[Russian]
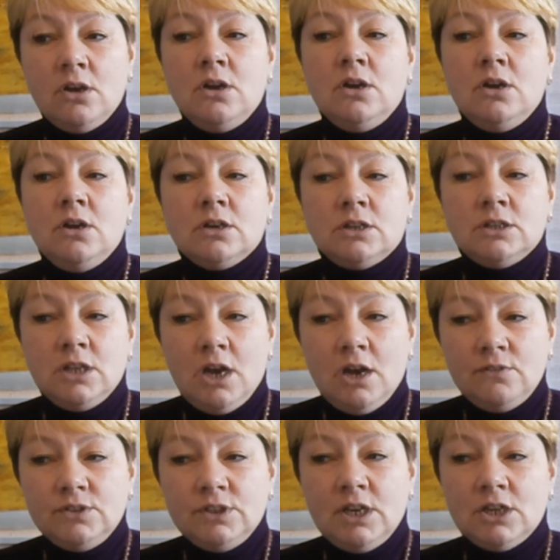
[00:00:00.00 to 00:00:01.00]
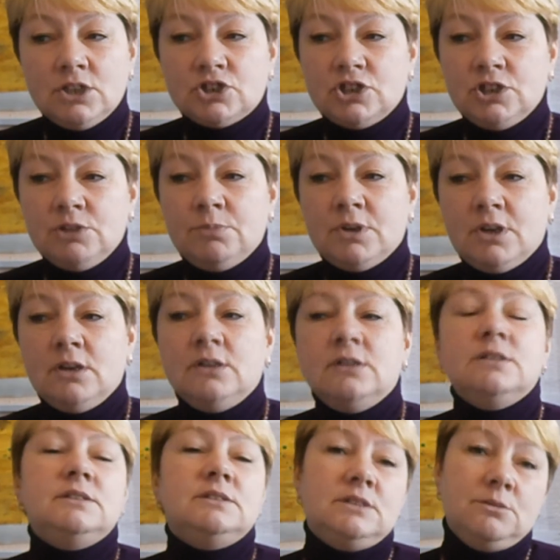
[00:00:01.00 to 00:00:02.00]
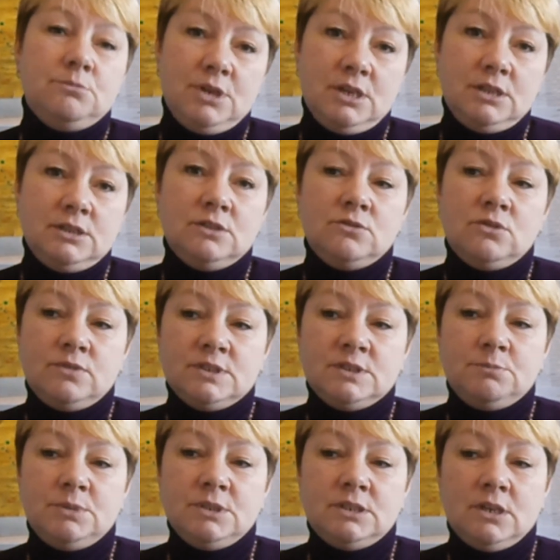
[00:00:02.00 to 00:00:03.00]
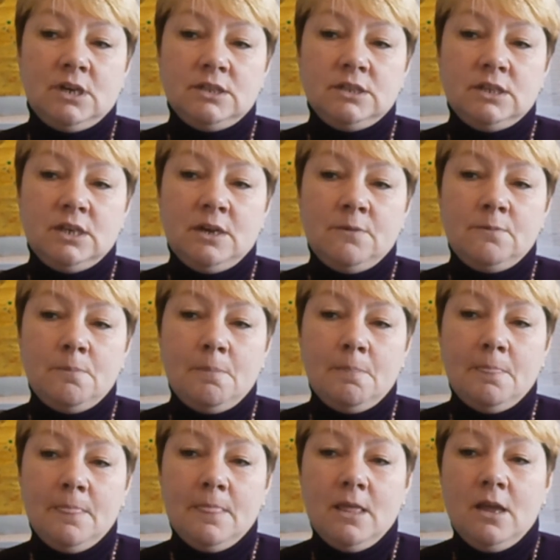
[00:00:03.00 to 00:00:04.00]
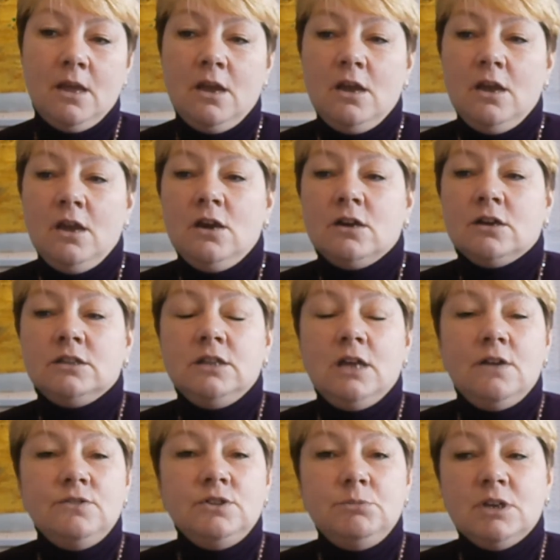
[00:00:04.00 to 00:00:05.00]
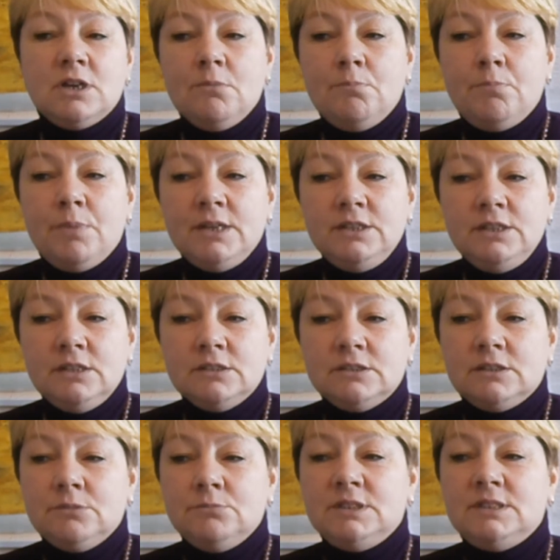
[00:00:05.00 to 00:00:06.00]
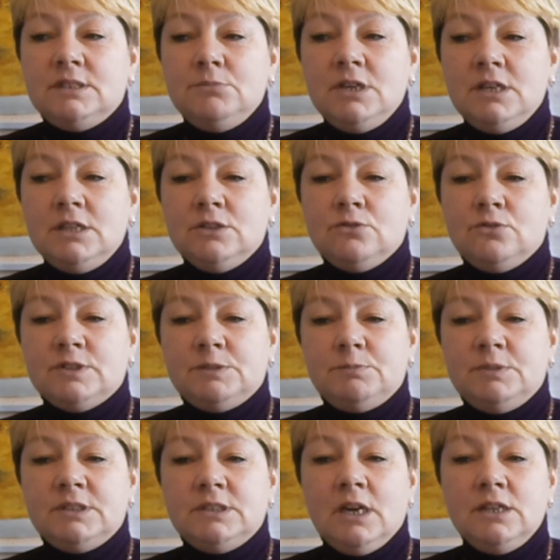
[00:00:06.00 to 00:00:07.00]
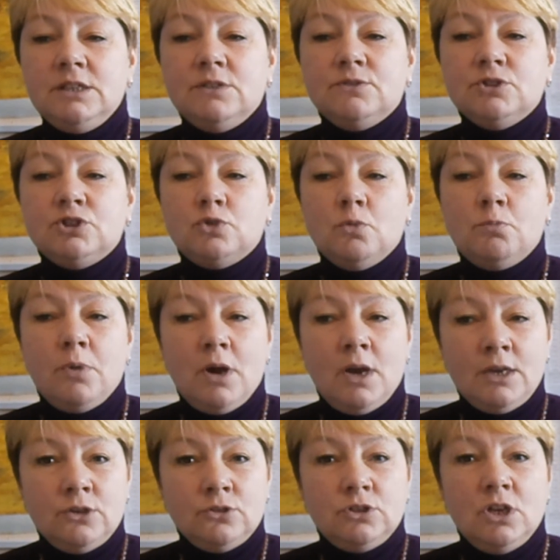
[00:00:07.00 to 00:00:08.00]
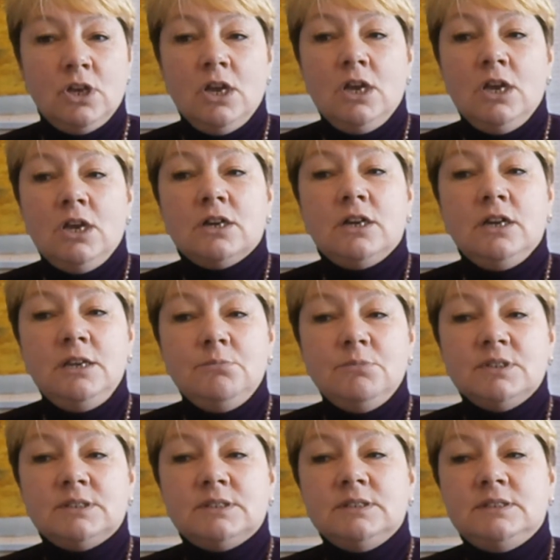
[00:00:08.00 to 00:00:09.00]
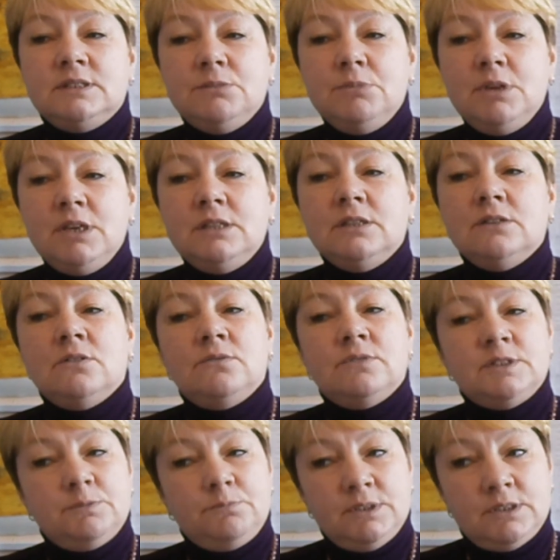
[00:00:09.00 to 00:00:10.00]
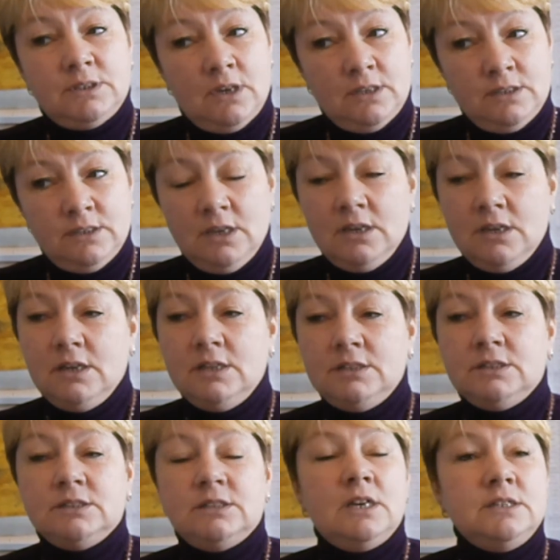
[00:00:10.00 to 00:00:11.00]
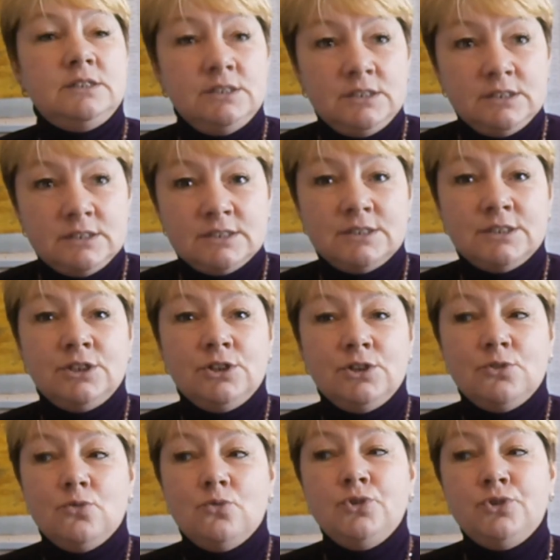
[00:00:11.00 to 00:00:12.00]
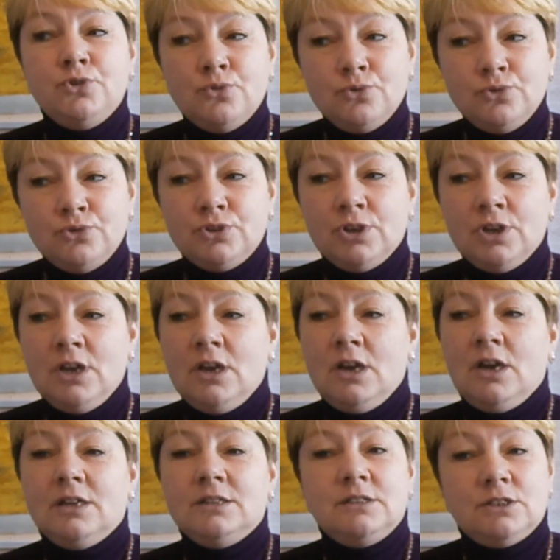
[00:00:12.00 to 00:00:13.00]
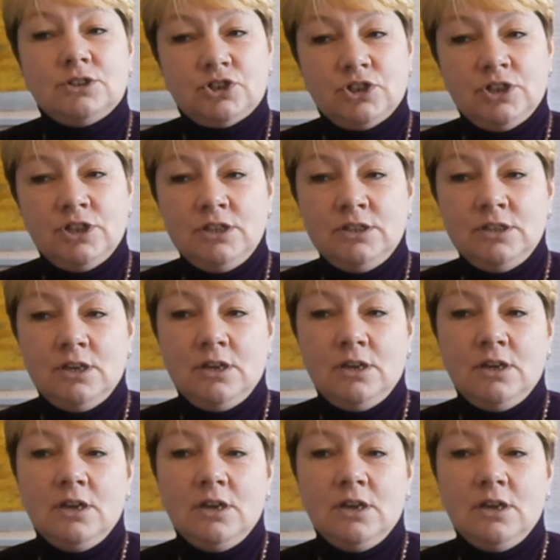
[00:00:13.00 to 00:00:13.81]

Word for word: – главная ошибка семейного воспитания. Главными компонентами семейного воспитания выступают – Климат семейного воспитания – это традиции, уют, отношения,